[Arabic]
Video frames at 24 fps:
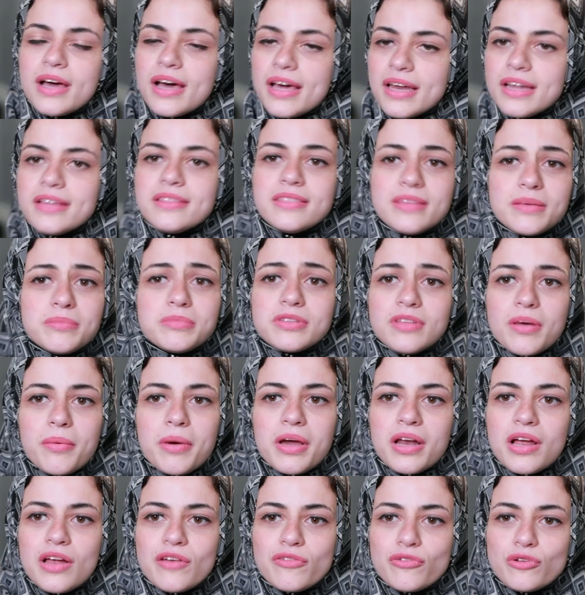انا ندمت
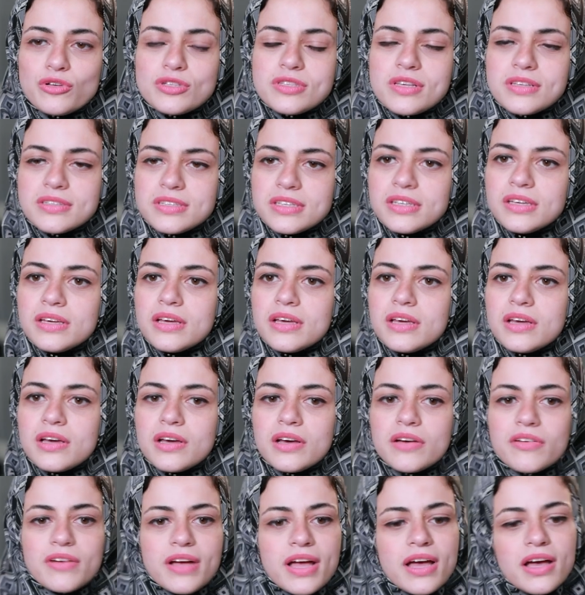طبعا على الفرصه دي
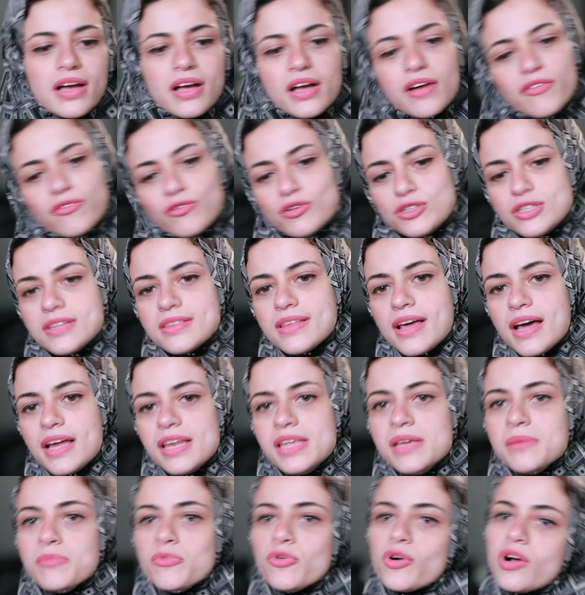كفرصه
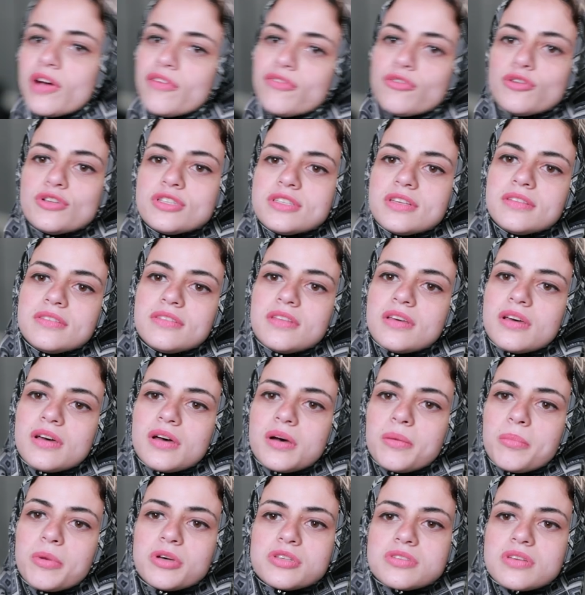تعليم وكفرصه
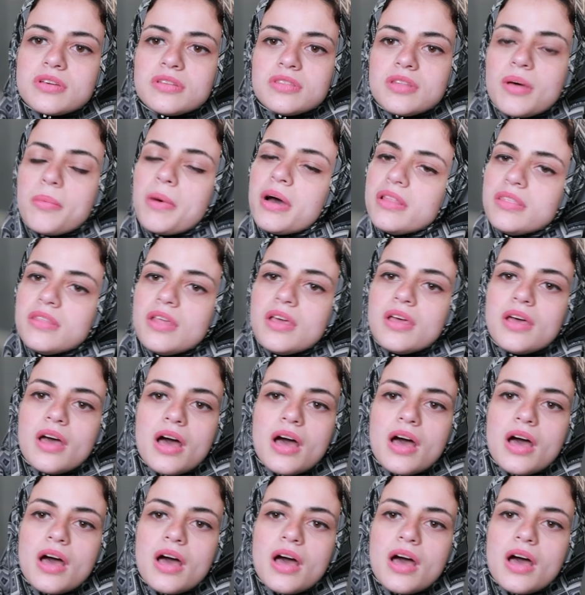آه، باسكت طبعا